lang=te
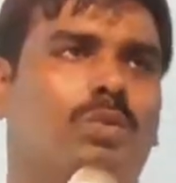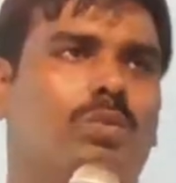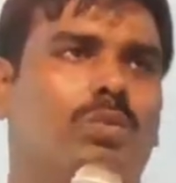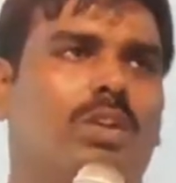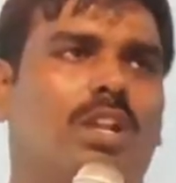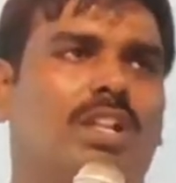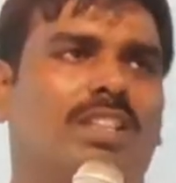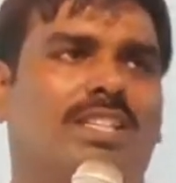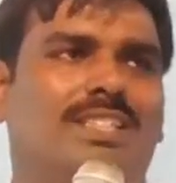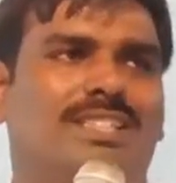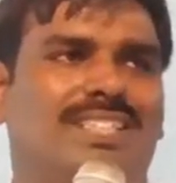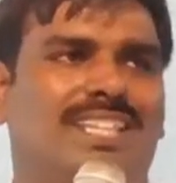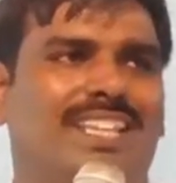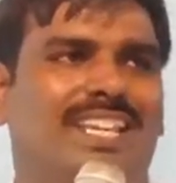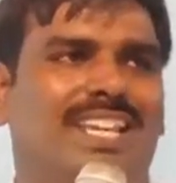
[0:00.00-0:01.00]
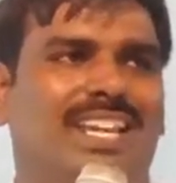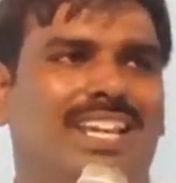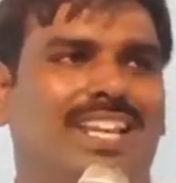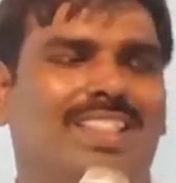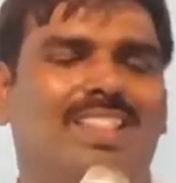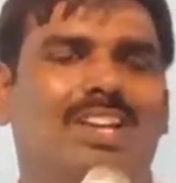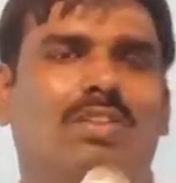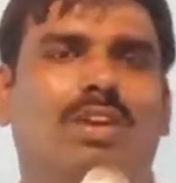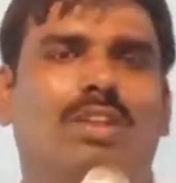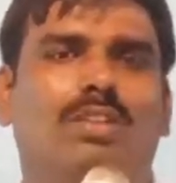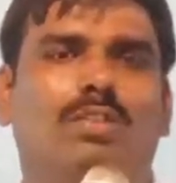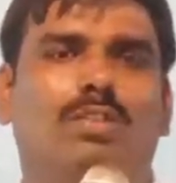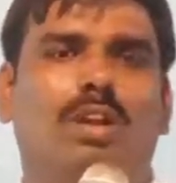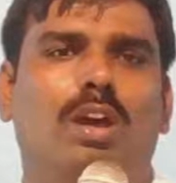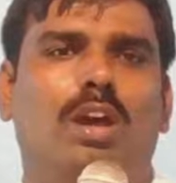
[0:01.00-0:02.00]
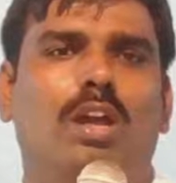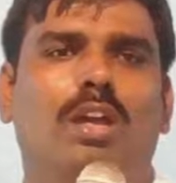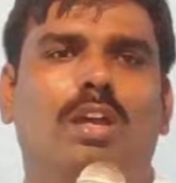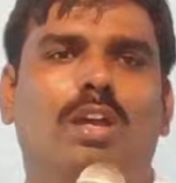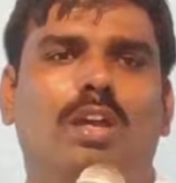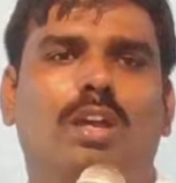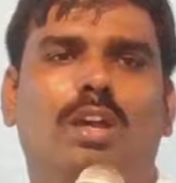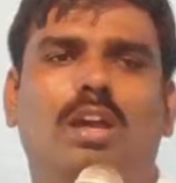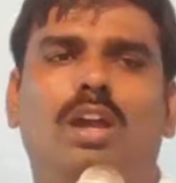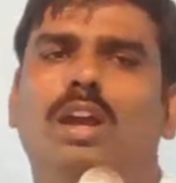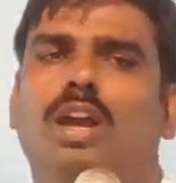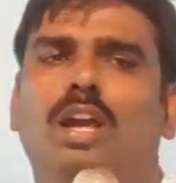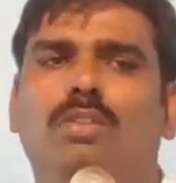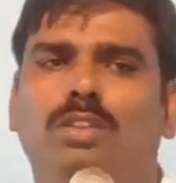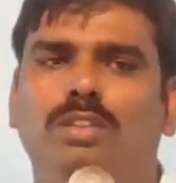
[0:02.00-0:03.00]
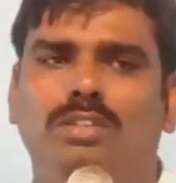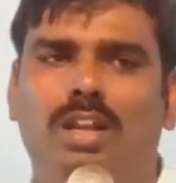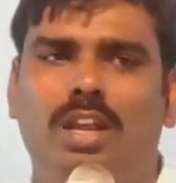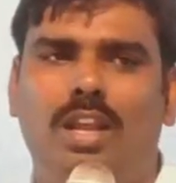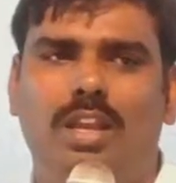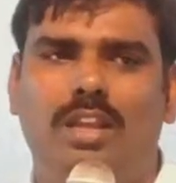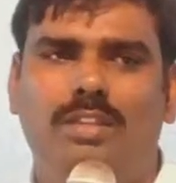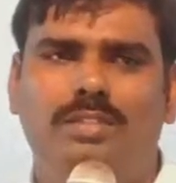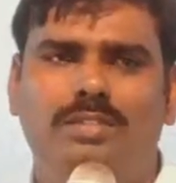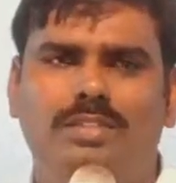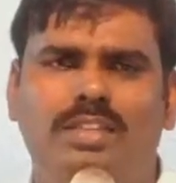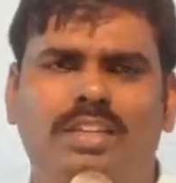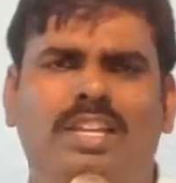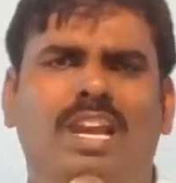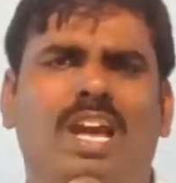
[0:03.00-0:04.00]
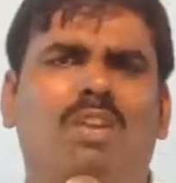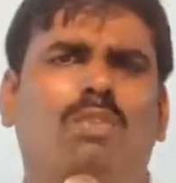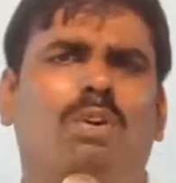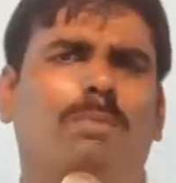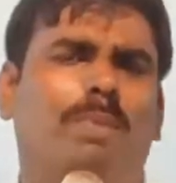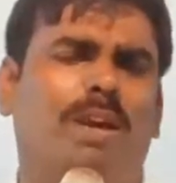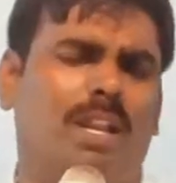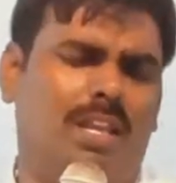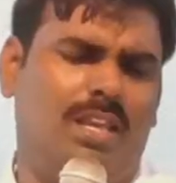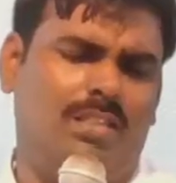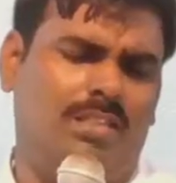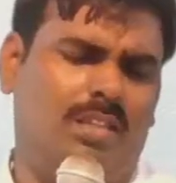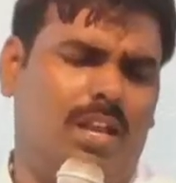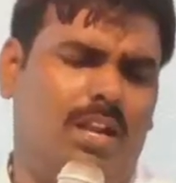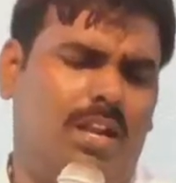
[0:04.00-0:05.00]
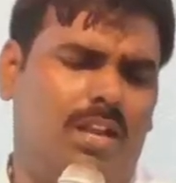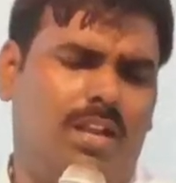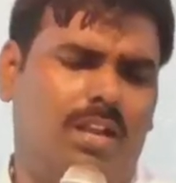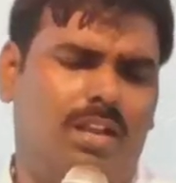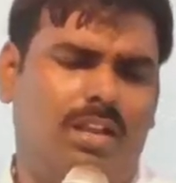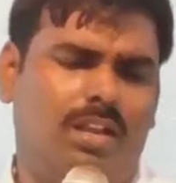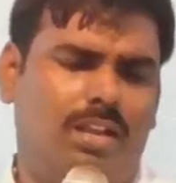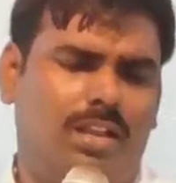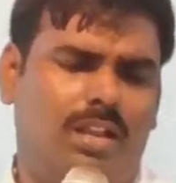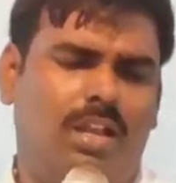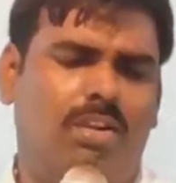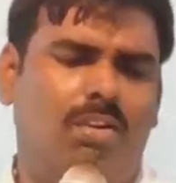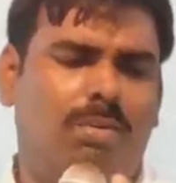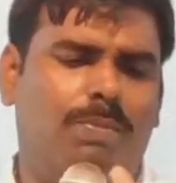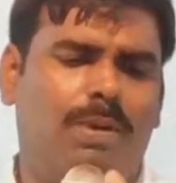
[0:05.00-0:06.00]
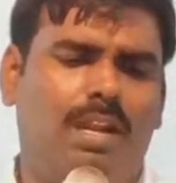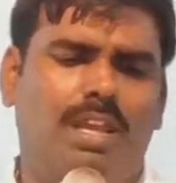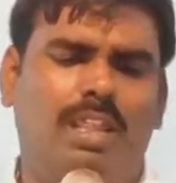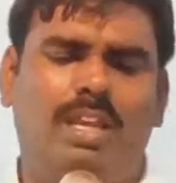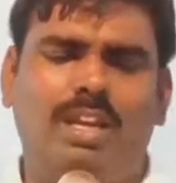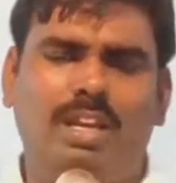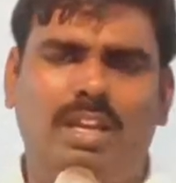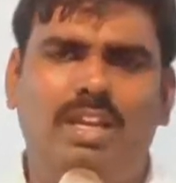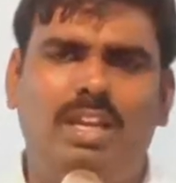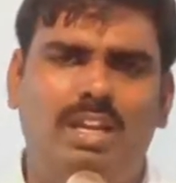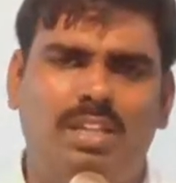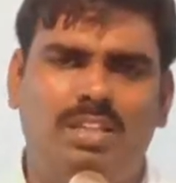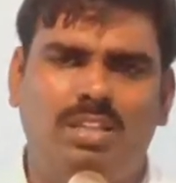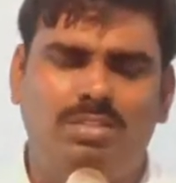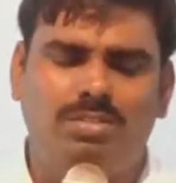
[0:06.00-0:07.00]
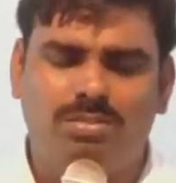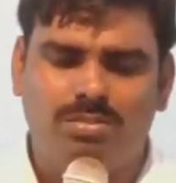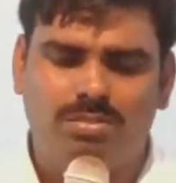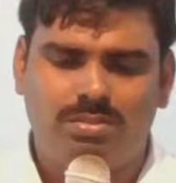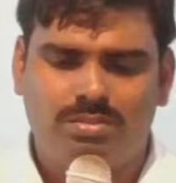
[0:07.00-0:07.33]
ఉన్నత స్థితికి వెళ్ళిన తర్వాత కూడా గర్వించలే గర్వం పర్లేదు సార్ గర్వపడలేదని నీకెట్లా తెలుసు